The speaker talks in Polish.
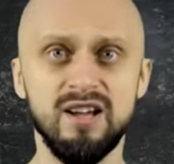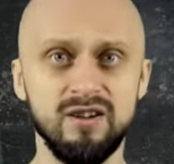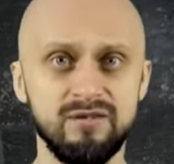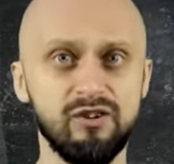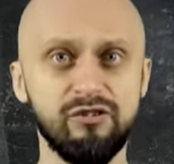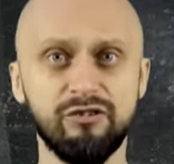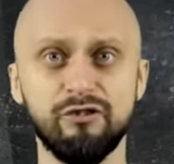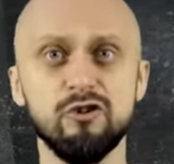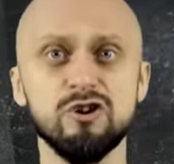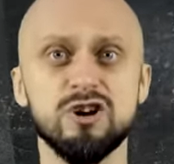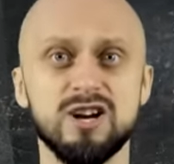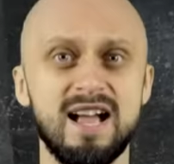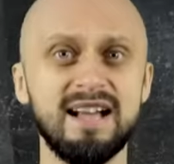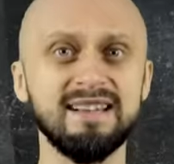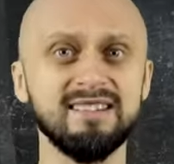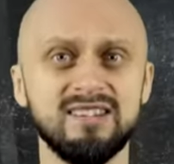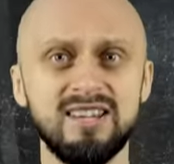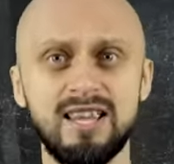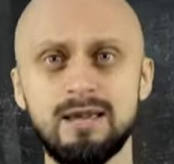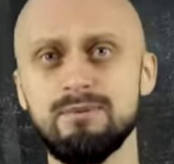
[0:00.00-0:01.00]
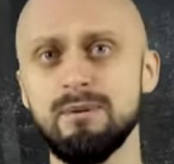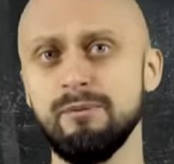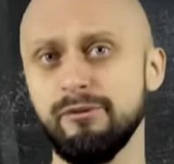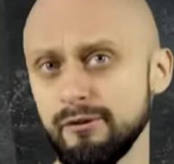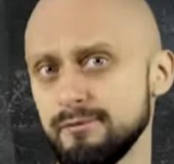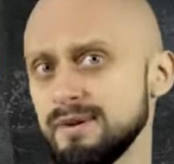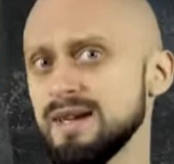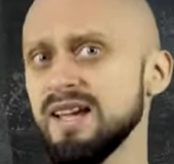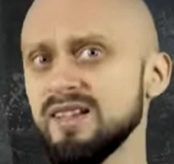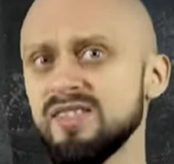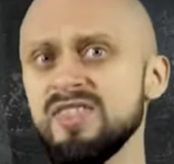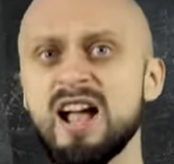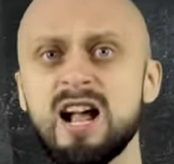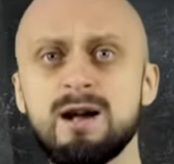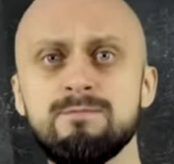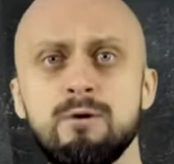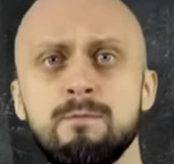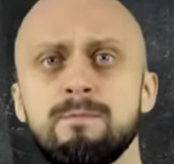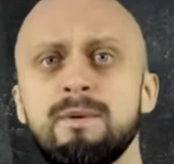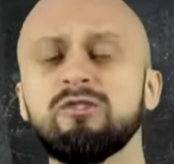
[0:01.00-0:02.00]
Wiesz co, chętniej bym sobie
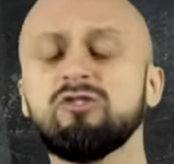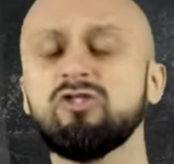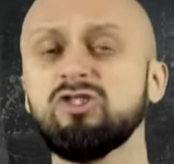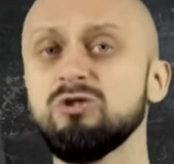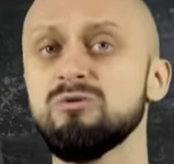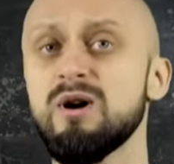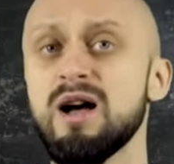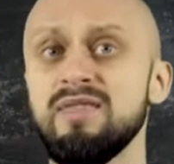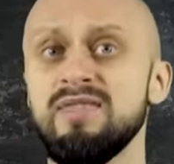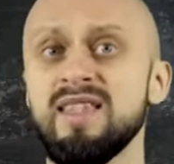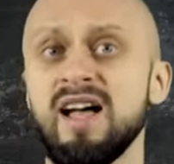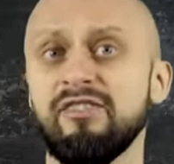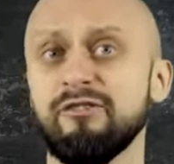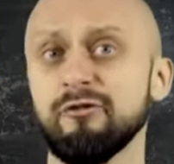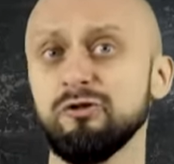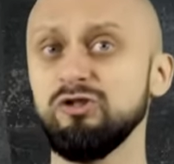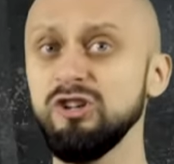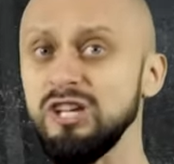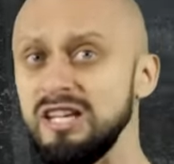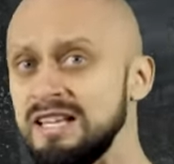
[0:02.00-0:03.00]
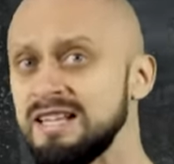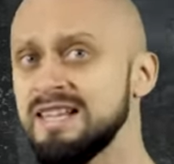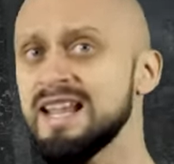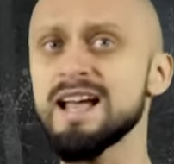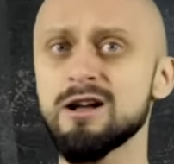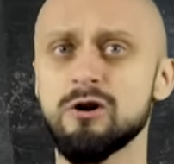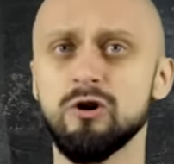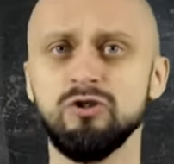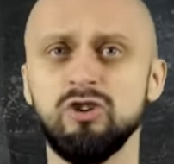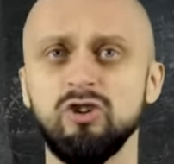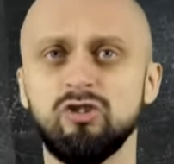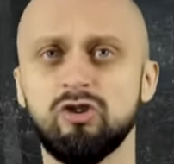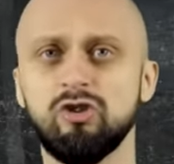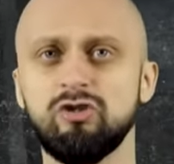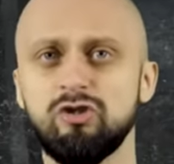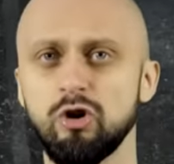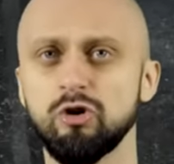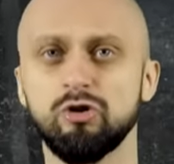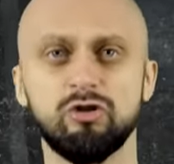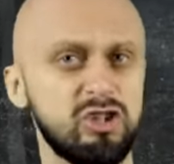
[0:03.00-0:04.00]
jednak popatrzyła na coś innego niż
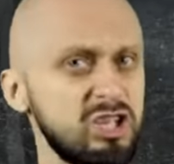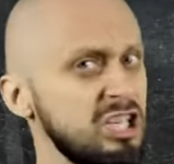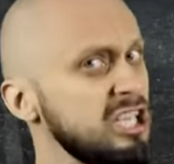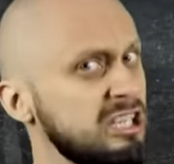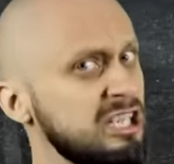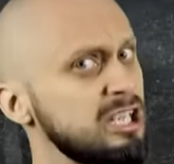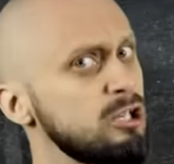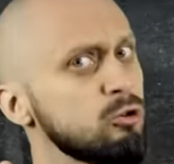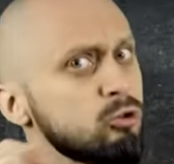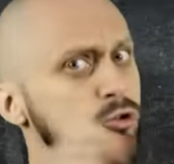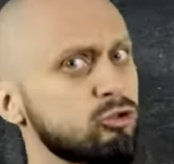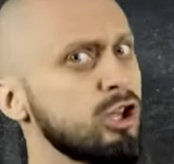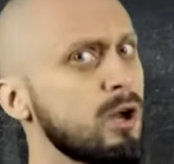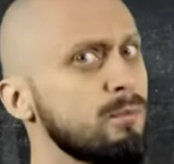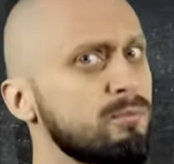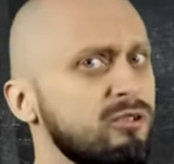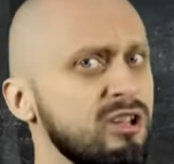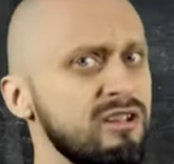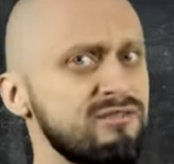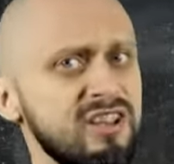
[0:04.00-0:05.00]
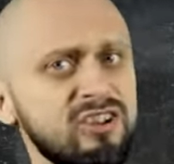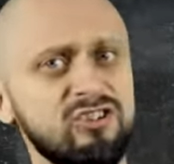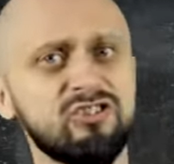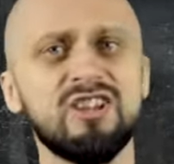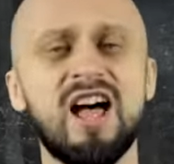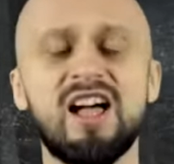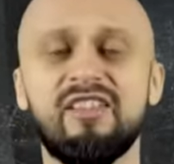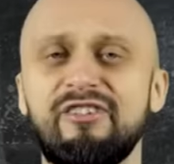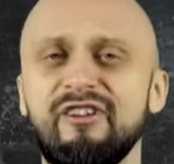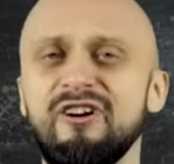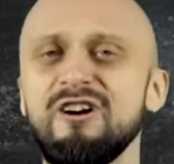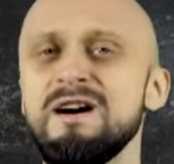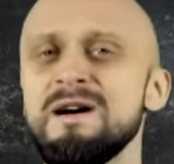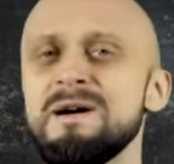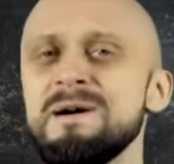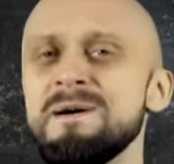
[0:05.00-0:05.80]
książki i ty już dobrze wiesz na co.